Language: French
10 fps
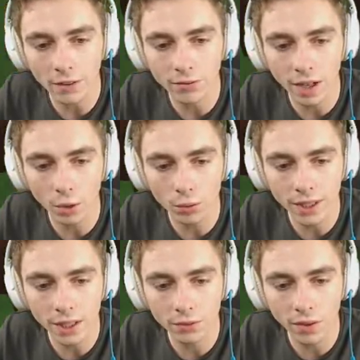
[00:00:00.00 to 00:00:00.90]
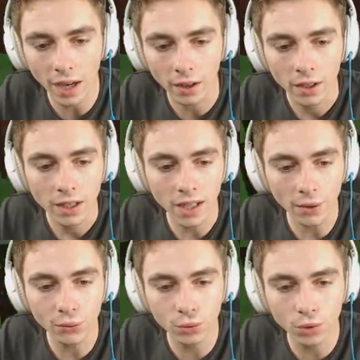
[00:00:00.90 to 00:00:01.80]
va l'envoyer vers
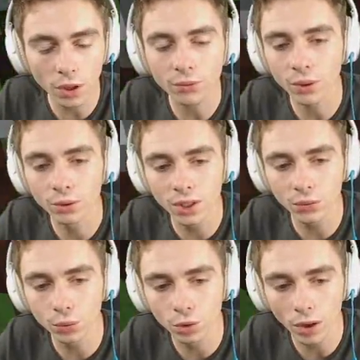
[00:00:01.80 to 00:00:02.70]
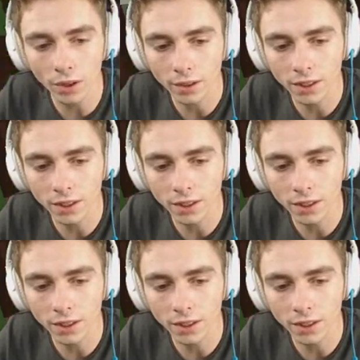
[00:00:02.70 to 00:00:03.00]
l'infuseur, enfin le diffuseur,